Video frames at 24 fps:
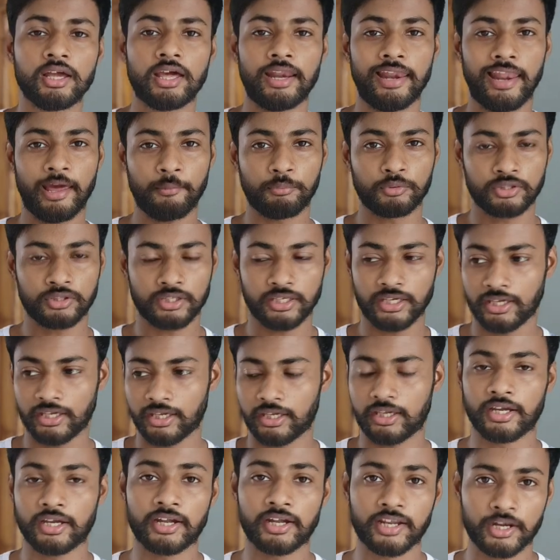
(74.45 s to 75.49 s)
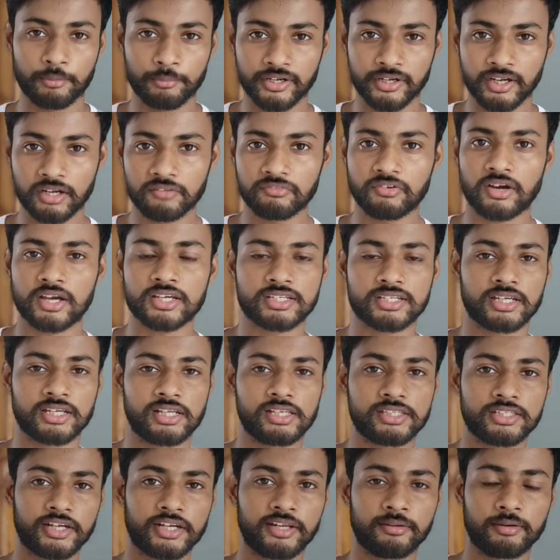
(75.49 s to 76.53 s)
లేకపోతే ఇంటర్మీడియట్ ఫాస్టింగ్
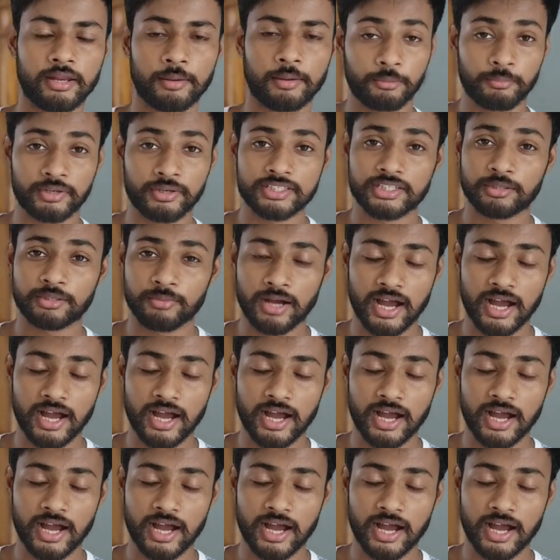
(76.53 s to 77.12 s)
చేయడం లేకపోతే మధ్యన